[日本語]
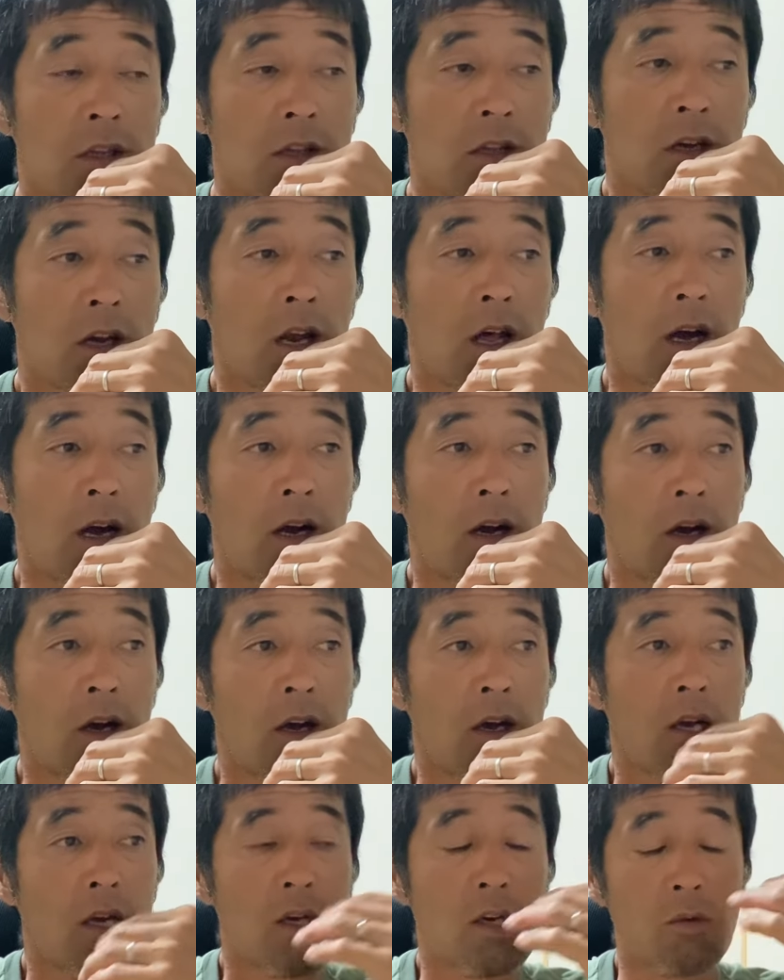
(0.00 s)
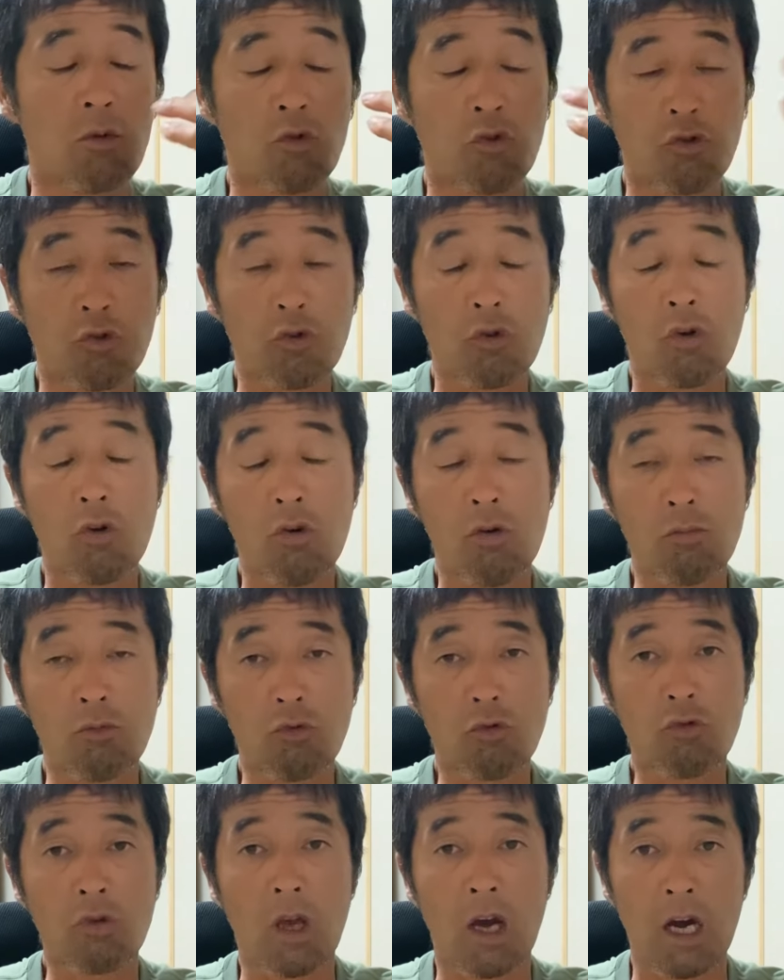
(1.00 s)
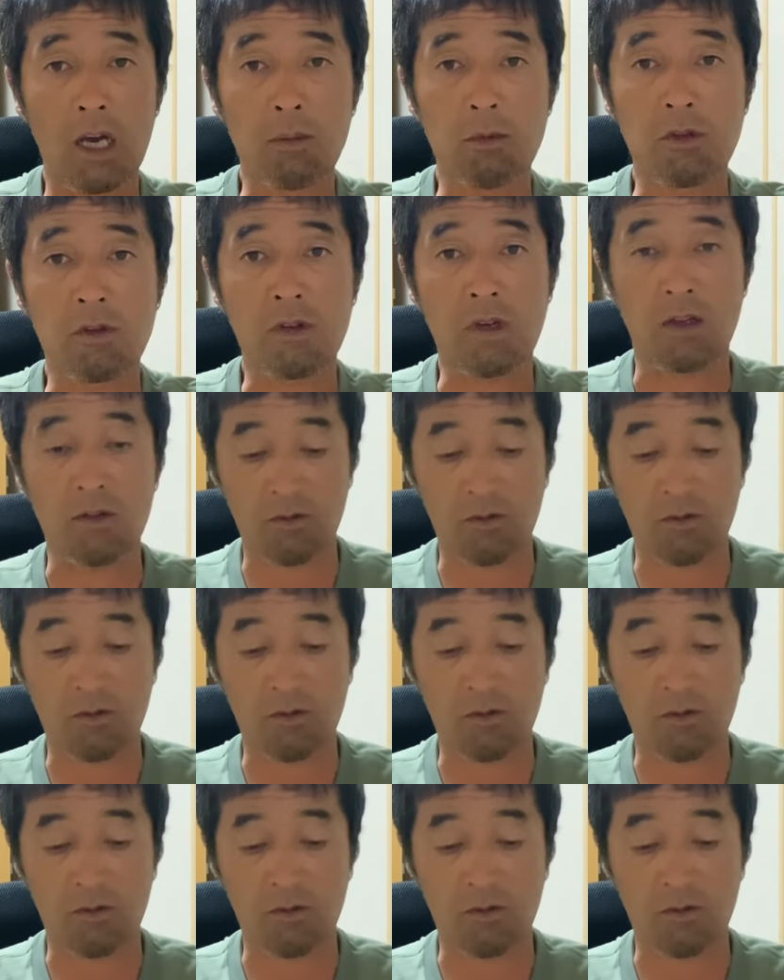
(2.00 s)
だから、不要ムクゲハイビスカ